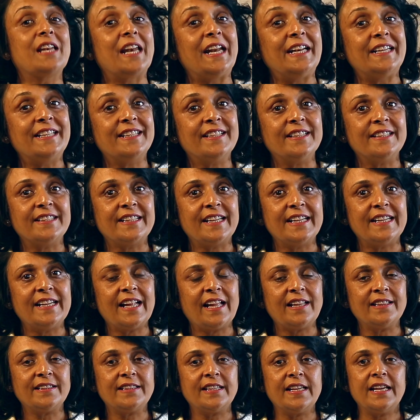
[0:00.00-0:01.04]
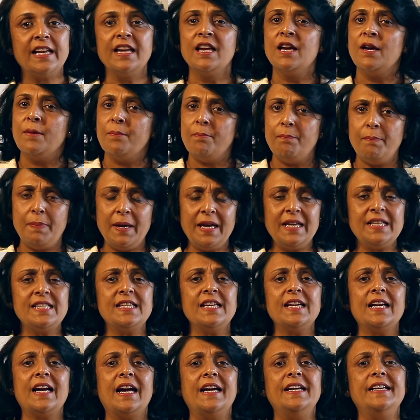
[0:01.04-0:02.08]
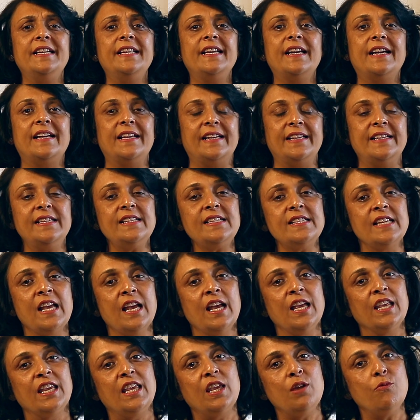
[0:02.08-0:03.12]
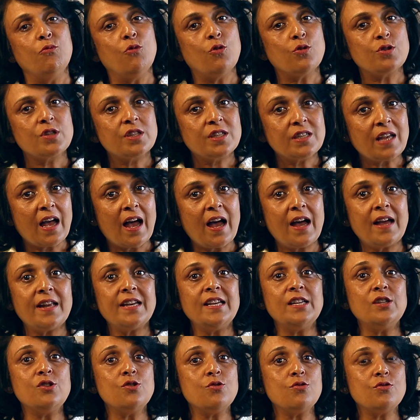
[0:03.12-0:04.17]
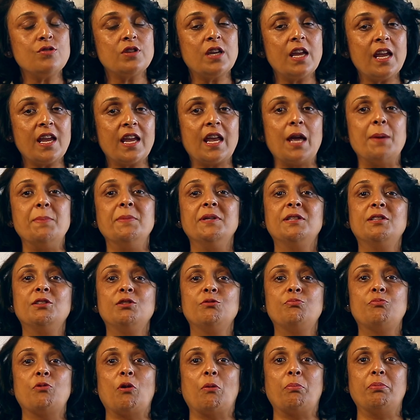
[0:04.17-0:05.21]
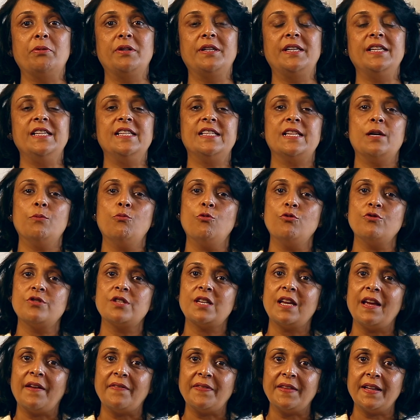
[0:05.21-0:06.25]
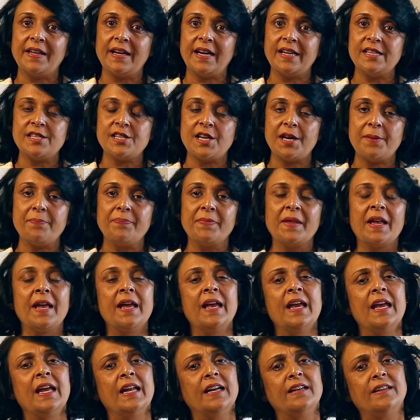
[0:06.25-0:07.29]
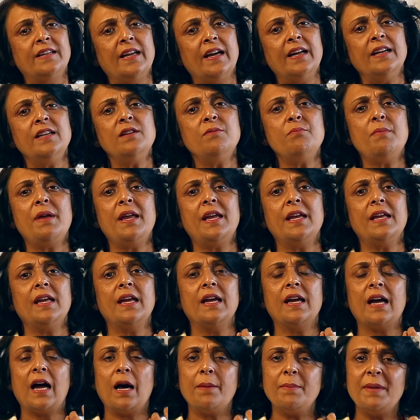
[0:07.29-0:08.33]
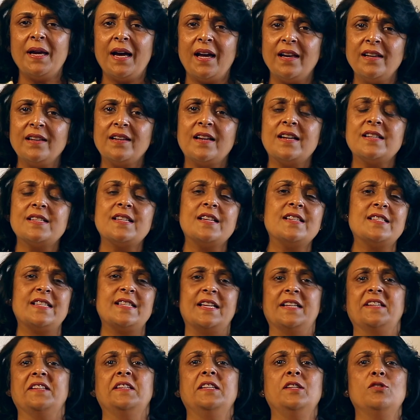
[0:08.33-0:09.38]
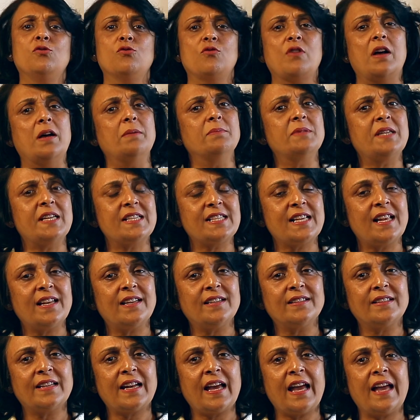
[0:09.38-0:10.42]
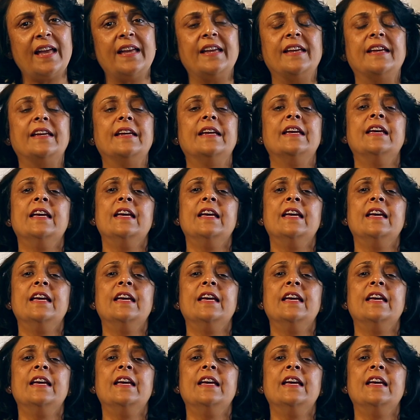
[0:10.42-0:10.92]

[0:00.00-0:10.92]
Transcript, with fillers: ग्रेट करके डालते हैं बेसिक आइडिया इज कि वो सारी जो उसकी केमिकल प्रॉपर्टीज़ हैं वो उसके अंदर आ जाए ठंड में हमें हल्का सा सर्दी ज़ुकाम जैसा लग रहा है